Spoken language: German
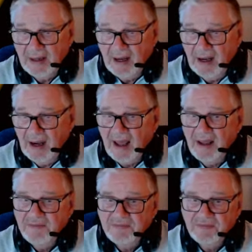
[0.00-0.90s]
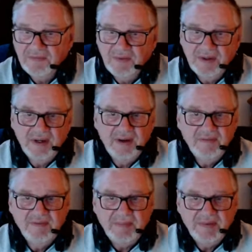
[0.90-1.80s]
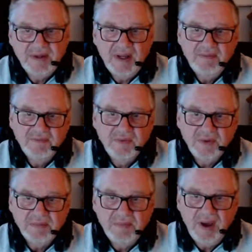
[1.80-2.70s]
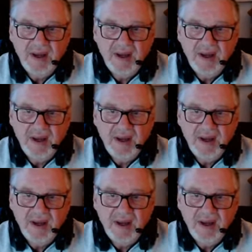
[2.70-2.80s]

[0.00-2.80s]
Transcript: live von den Webseiten, wo ich meine